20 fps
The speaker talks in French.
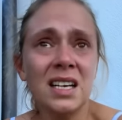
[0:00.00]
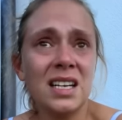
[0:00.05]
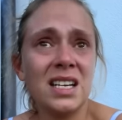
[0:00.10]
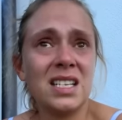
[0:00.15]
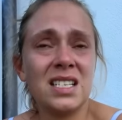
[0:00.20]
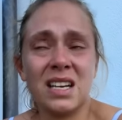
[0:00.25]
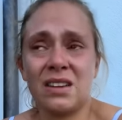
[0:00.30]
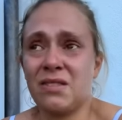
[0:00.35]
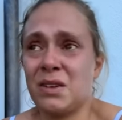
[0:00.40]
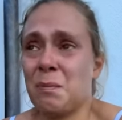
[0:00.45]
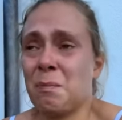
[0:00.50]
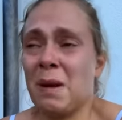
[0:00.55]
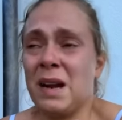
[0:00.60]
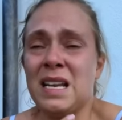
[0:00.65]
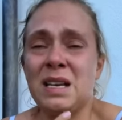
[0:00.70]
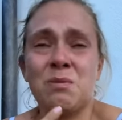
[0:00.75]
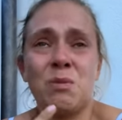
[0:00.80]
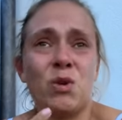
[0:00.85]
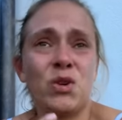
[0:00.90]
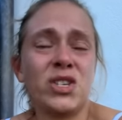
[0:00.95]
J'avais pas
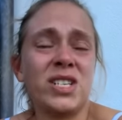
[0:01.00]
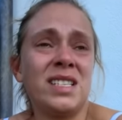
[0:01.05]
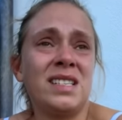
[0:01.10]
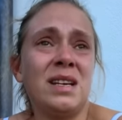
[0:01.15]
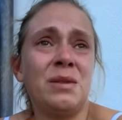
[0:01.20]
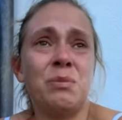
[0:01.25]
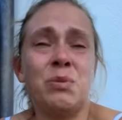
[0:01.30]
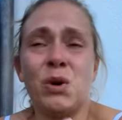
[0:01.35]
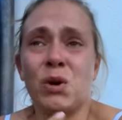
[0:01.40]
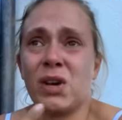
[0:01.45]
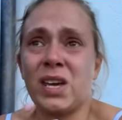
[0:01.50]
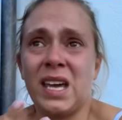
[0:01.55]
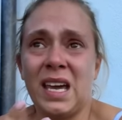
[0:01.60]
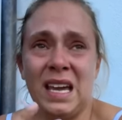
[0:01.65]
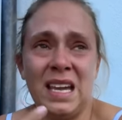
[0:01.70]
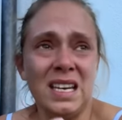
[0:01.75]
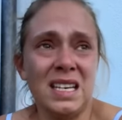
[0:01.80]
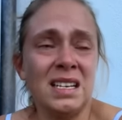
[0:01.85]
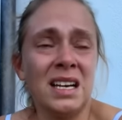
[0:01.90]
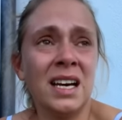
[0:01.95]
les mots, j'étais
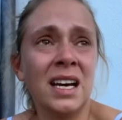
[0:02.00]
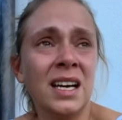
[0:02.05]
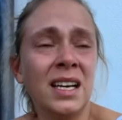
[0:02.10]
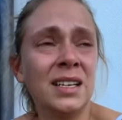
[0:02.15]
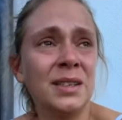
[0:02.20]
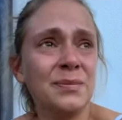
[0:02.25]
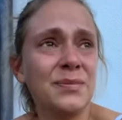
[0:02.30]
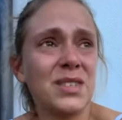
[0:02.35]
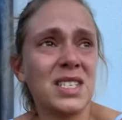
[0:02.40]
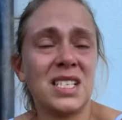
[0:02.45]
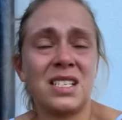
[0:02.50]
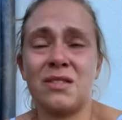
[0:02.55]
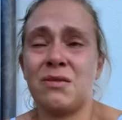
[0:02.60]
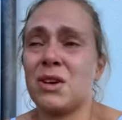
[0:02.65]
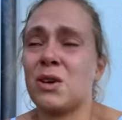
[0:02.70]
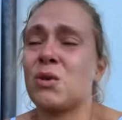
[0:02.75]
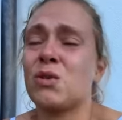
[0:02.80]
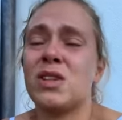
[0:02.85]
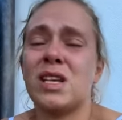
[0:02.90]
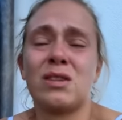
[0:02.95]
bloquée. J'ai
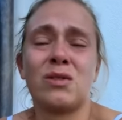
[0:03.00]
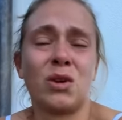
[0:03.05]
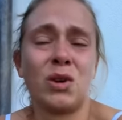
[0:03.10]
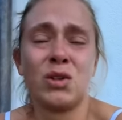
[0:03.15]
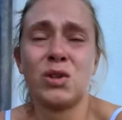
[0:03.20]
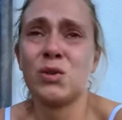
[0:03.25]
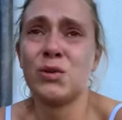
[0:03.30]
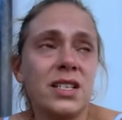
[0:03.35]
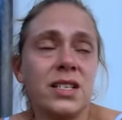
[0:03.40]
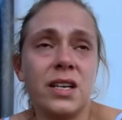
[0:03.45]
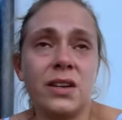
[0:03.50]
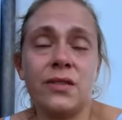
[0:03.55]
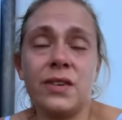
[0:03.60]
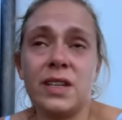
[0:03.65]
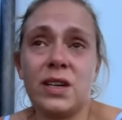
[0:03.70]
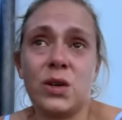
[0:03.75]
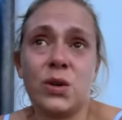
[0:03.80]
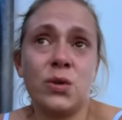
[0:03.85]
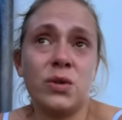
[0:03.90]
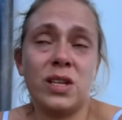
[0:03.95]
vécu des trucs de, j'ai
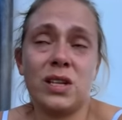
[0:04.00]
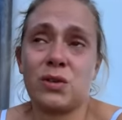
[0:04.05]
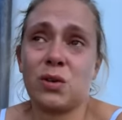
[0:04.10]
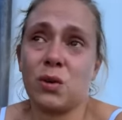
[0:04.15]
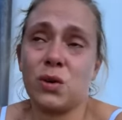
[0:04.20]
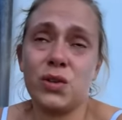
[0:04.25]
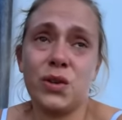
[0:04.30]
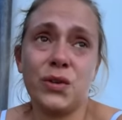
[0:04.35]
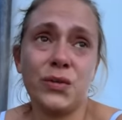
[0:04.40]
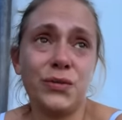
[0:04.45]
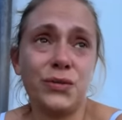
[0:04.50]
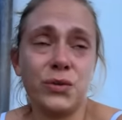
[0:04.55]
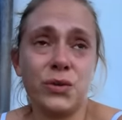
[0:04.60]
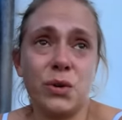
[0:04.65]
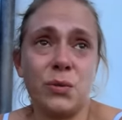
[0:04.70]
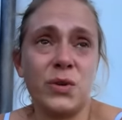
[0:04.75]
vécu des trucs de fou dans